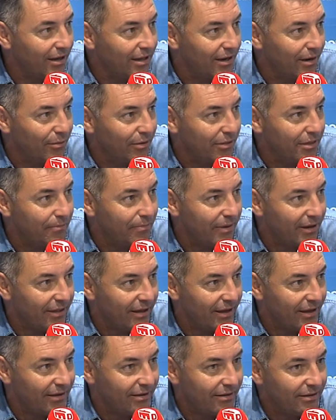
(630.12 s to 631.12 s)
llevamos sin
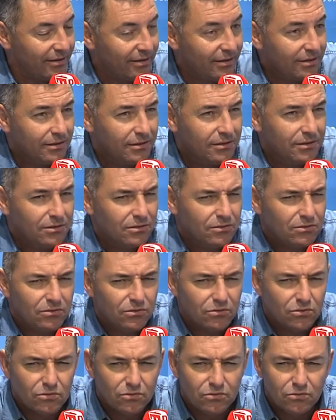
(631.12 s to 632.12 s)
perder
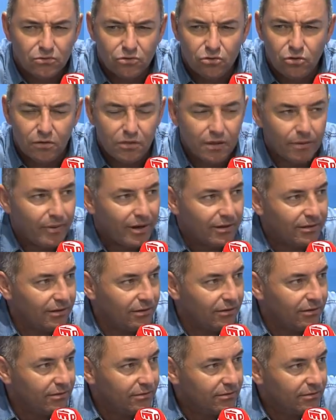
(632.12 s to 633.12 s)
12
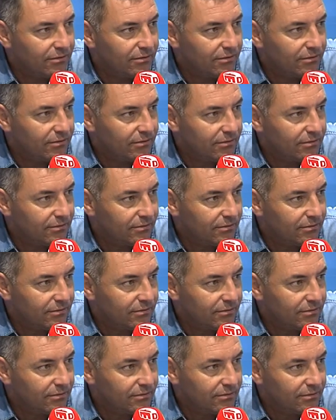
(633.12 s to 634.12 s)
partidos.
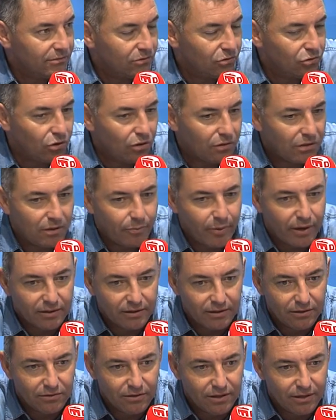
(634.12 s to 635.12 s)
12
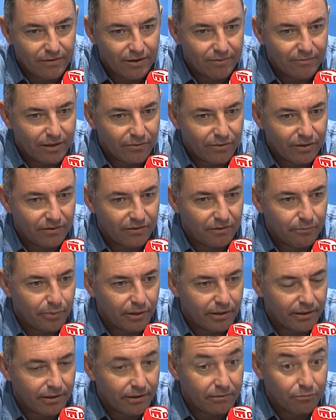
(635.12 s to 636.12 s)
partidos lleva el Marbella sin
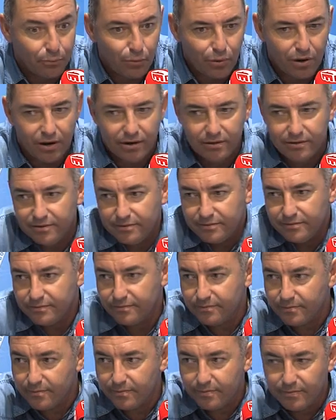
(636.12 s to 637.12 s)
perder.
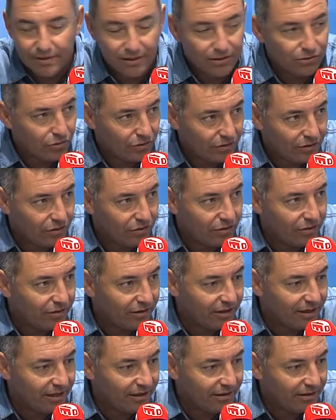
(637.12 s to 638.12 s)
Entonces yo creo
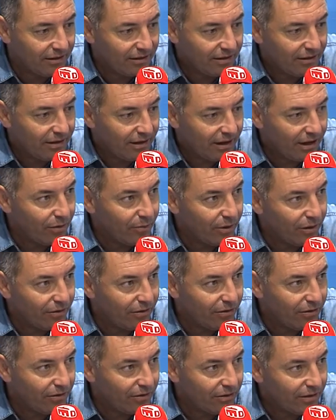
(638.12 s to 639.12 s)
que a lo
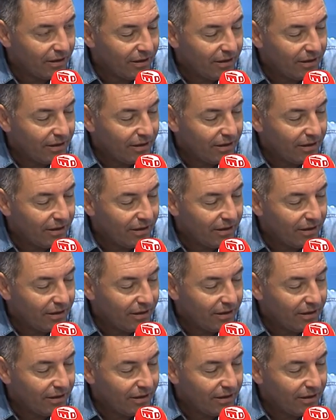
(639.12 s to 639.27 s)
mejor